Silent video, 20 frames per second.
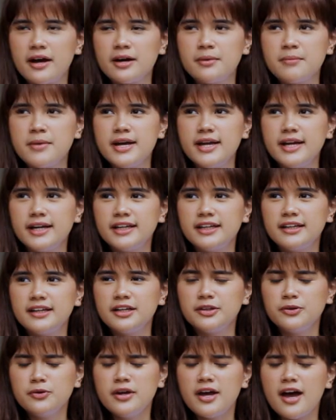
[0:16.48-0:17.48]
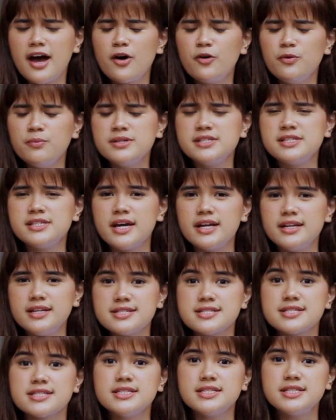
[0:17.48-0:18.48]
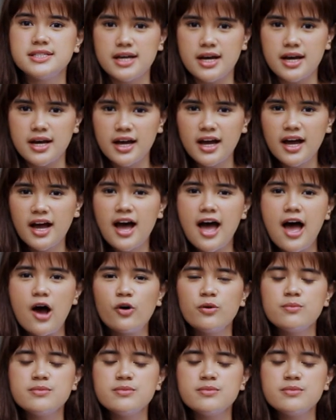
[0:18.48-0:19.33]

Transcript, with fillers: Ngebayanginnya itu ya aku menjadi Senja. Aku